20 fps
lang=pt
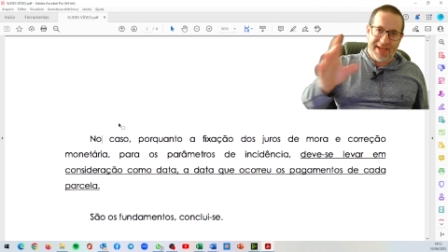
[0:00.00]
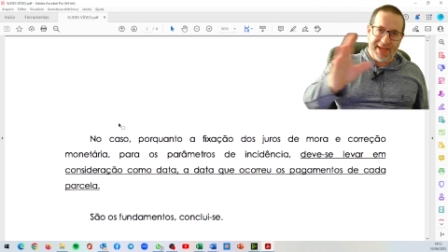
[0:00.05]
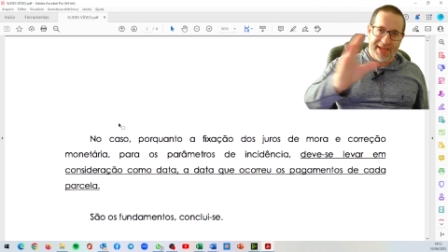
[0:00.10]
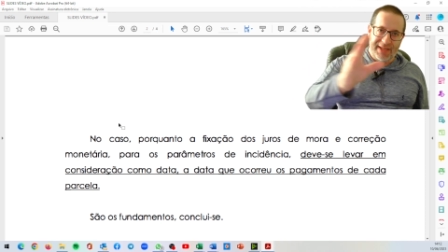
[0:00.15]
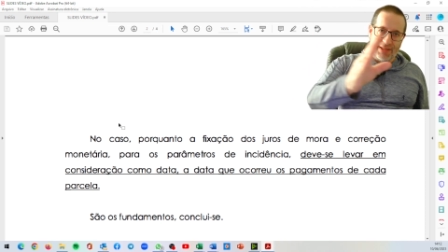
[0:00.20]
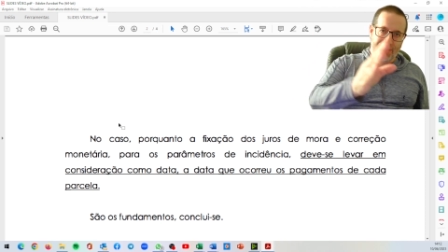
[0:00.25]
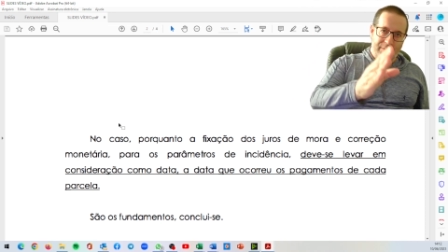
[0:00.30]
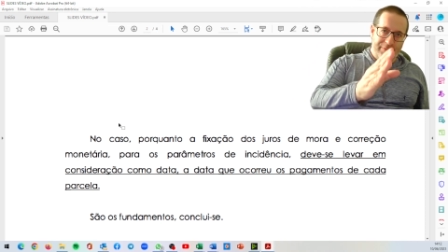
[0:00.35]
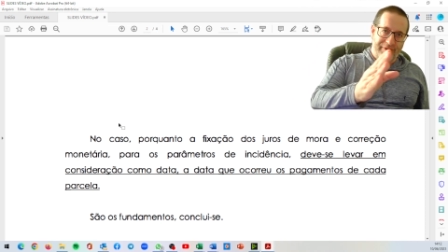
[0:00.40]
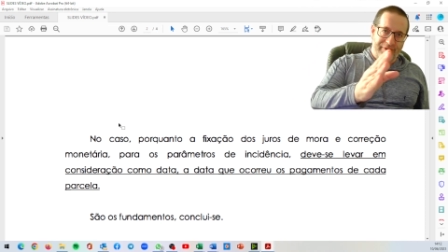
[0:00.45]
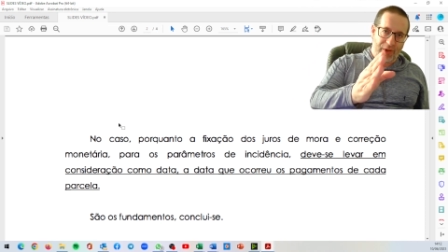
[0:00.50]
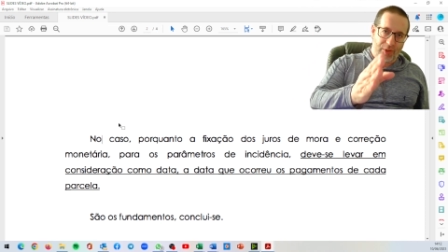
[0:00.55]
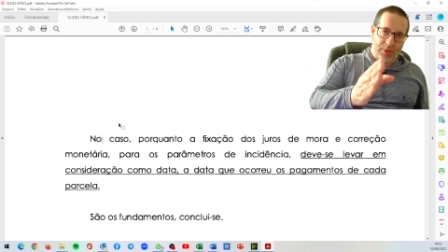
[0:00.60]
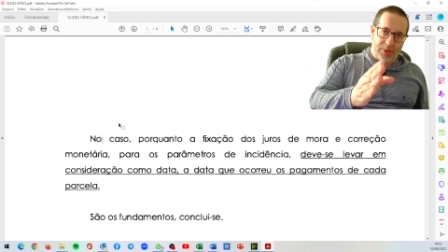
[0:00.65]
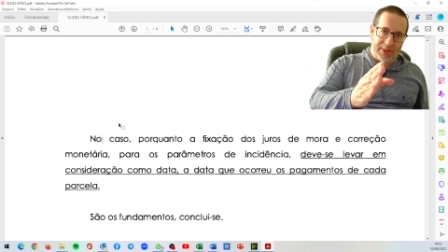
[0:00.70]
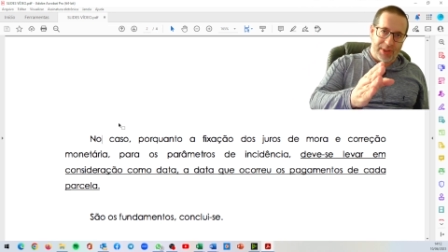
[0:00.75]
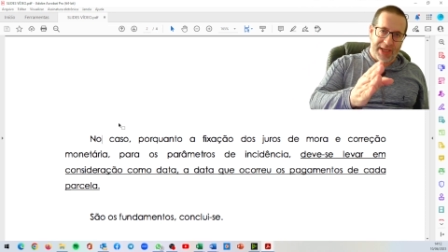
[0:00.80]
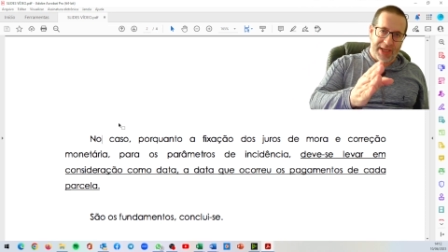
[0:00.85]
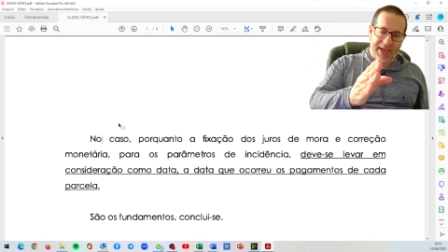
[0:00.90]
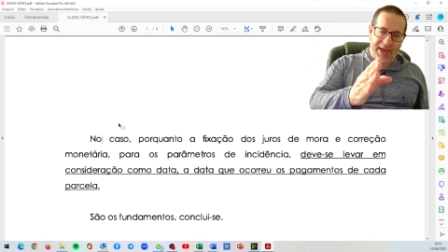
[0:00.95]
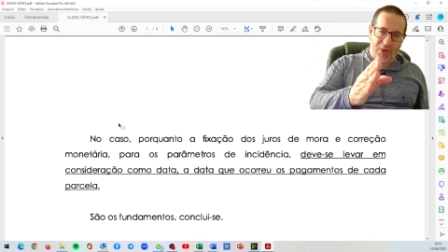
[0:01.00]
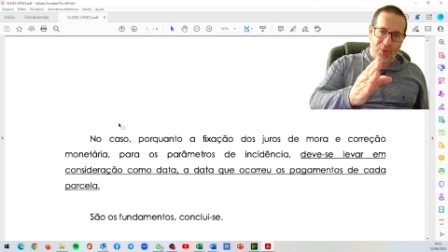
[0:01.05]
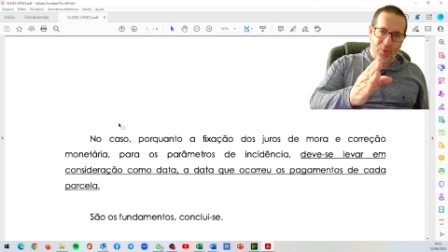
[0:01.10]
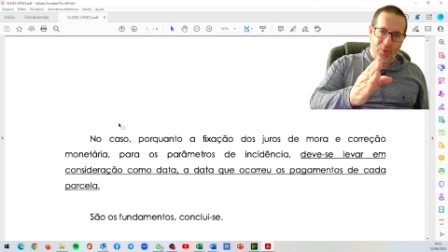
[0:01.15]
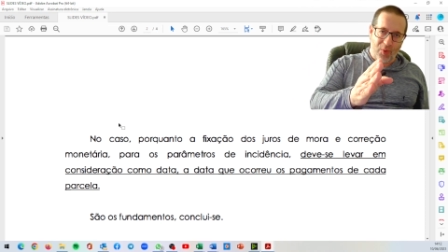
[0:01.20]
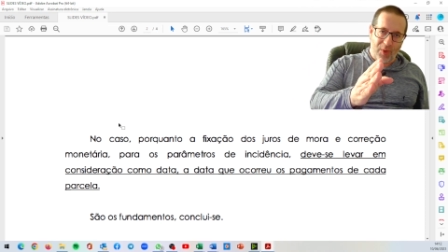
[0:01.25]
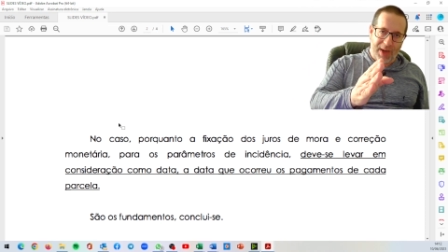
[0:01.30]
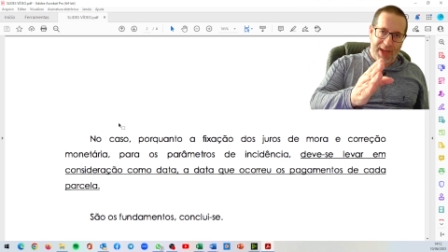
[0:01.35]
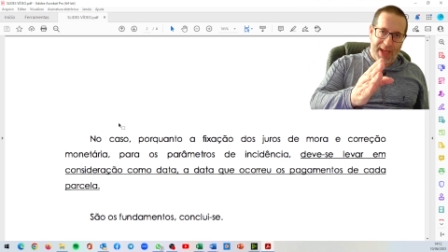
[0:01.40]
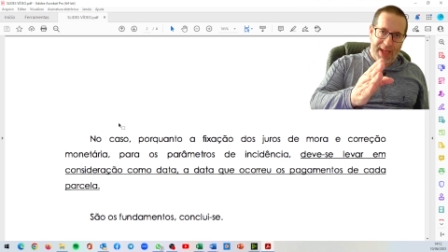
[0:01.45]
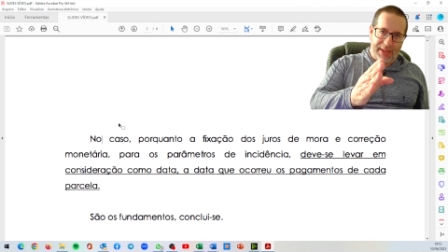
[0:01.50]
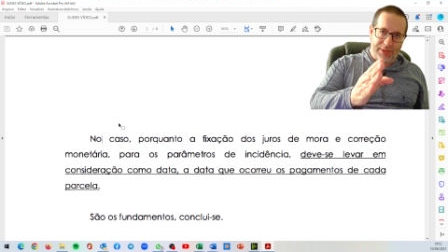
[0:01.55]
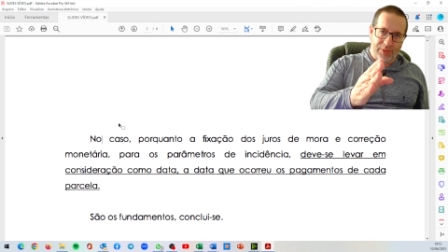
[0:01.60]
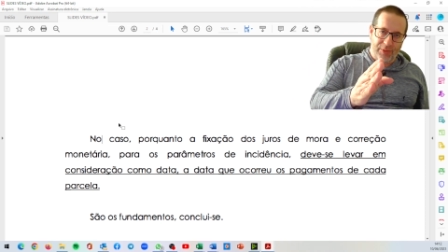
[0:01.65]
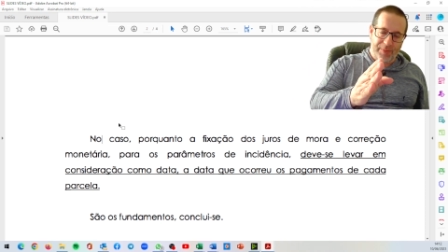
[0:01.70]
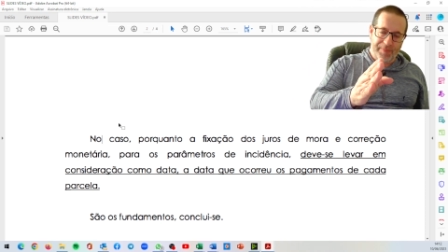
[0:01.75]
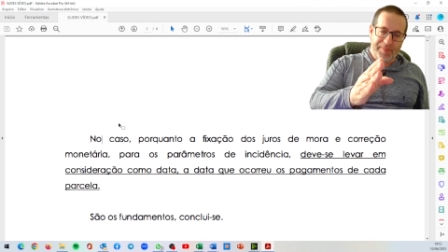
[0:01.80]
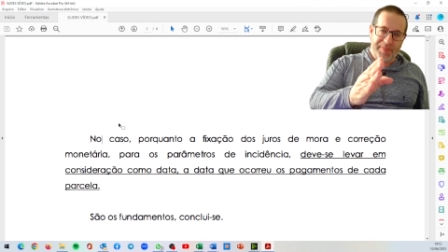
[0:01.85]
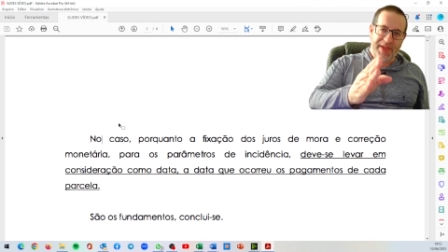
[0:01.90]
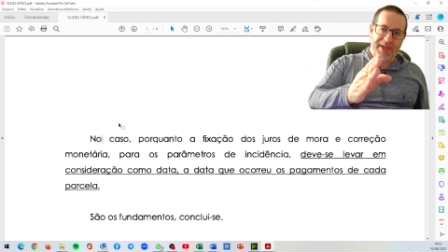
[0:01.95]
entre o valor
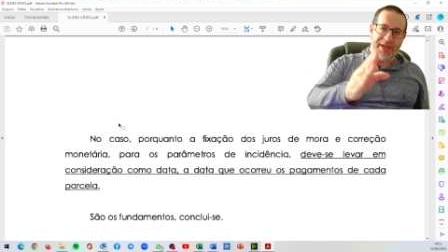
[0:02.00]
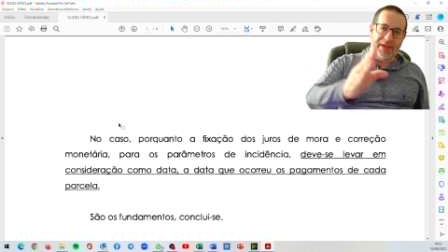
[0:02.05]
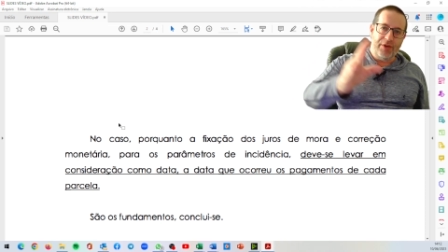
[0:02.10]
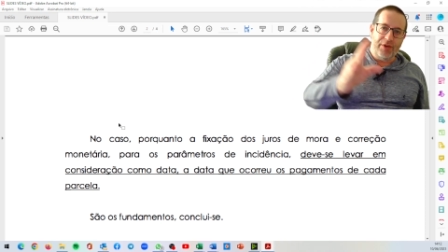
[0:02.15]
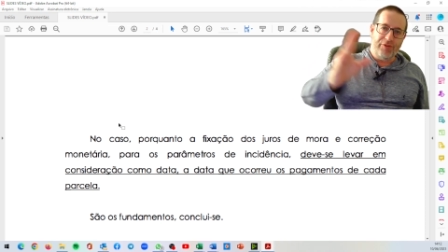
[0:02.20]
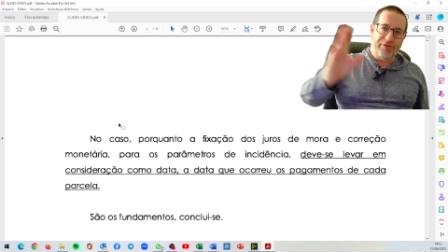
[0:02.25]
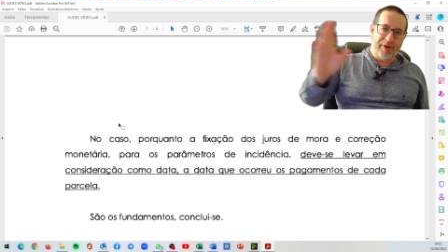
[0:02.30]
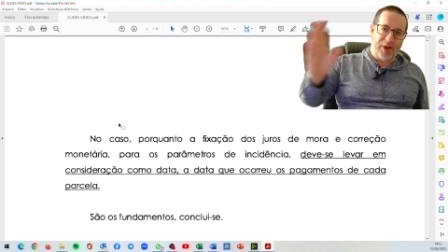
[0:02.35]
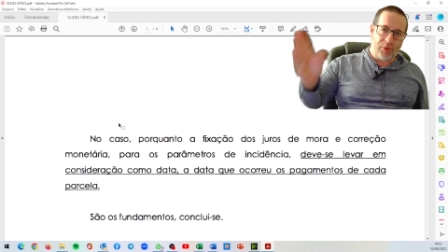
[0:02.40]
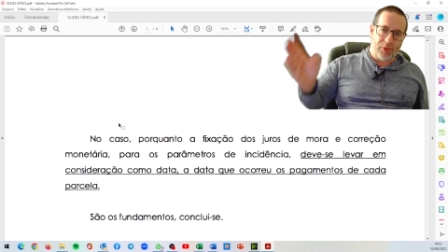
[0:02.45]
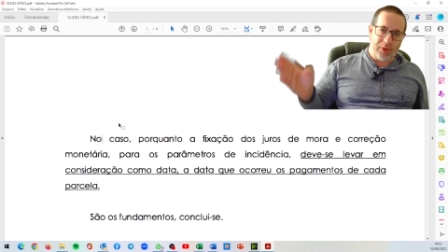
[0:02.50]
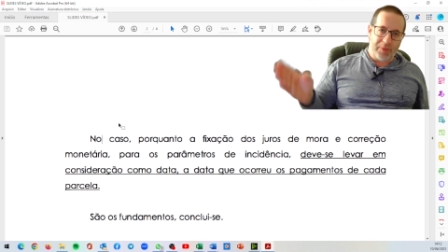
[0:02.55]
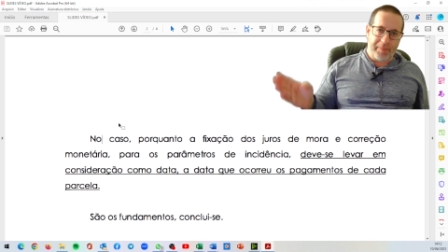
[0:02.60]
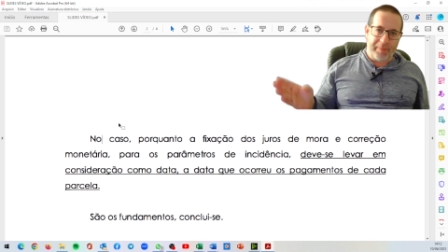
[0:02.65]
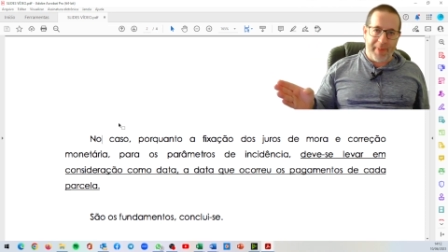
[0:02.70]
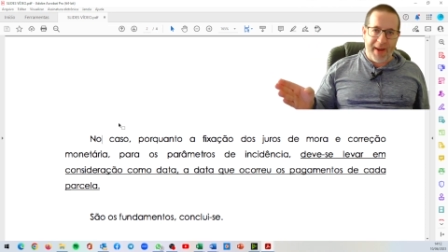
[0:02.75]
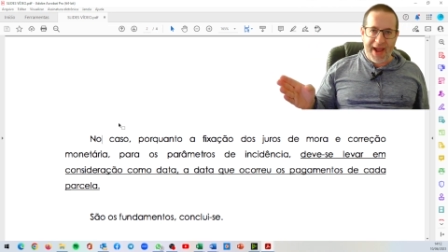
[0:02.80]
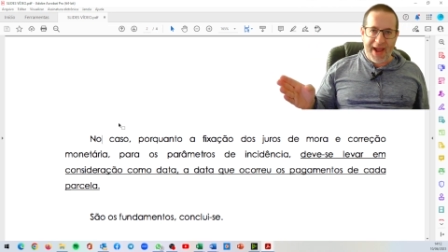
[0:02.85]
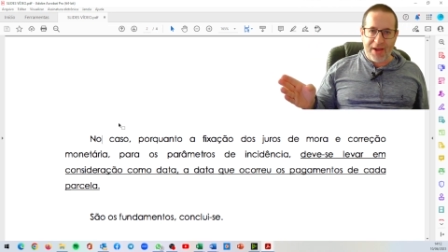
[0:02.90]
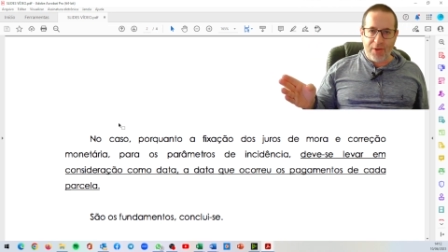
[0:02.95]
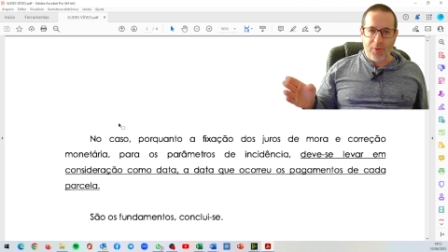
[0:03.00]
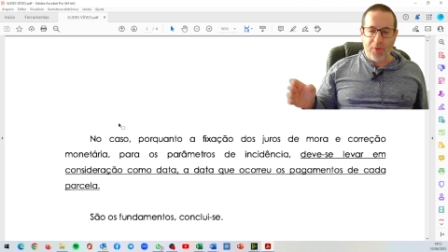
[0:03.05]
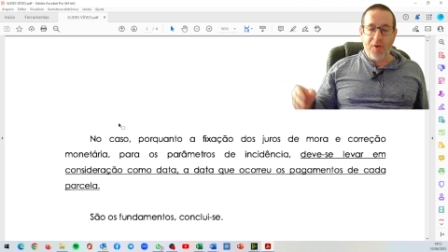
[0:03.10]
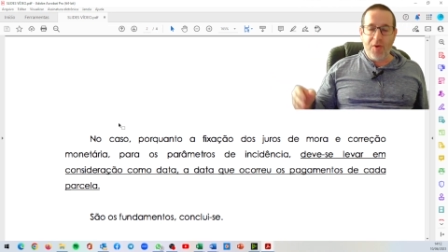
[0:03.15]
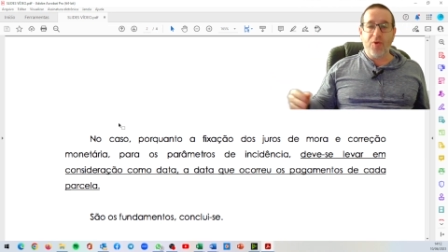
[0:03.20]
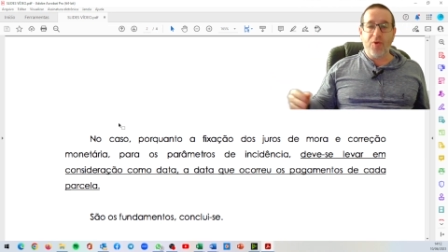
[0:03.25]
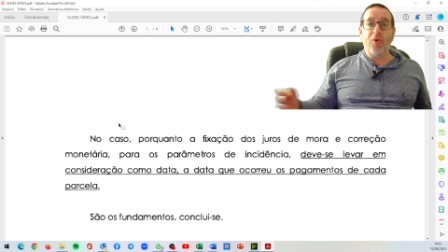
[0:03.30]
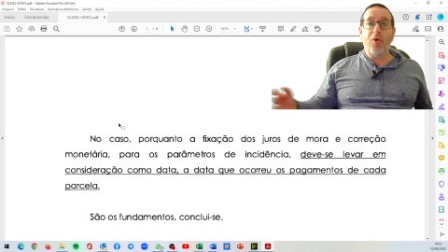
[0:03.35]
recalculado e o valor pago,